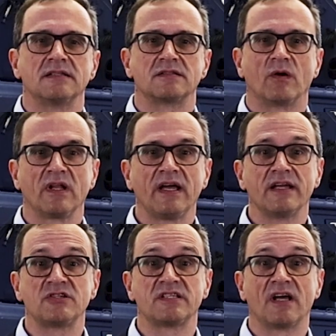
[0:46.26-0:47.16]

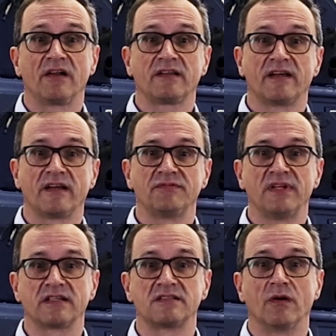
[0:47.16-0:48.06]
Solche starke
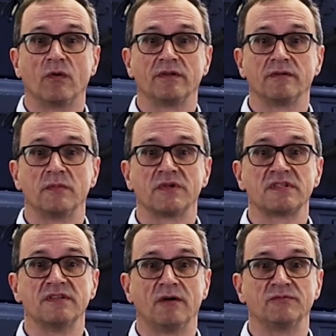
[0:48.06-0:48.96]
Reflexionen
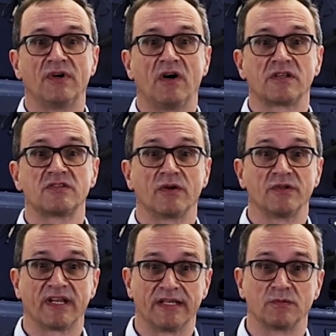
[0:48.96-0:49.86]
müssen am
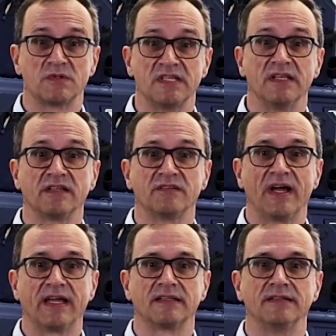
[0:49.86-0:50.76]
Fahrzeug reduziert
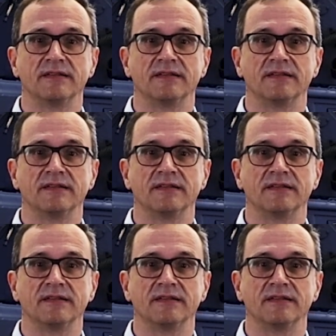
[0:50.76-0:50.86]
werden.